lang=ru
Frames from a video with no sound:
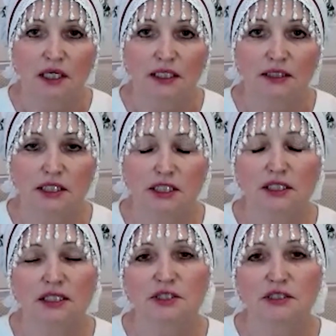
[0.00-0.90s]
Если
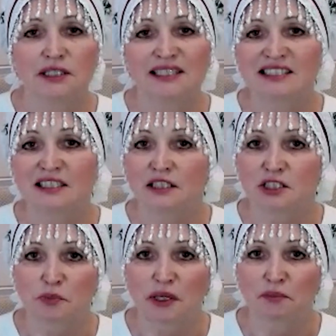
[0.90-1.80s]
есть, если
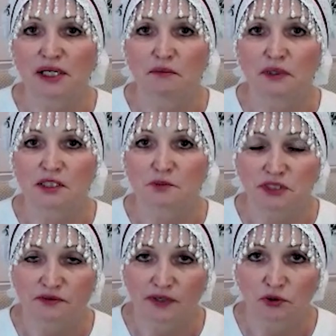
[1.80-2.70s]
есть проблема с
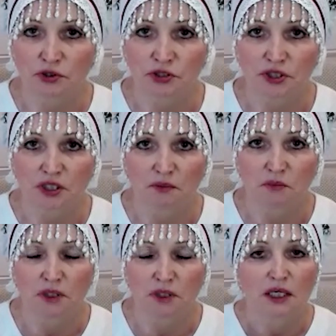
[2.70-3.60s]
позвоночником,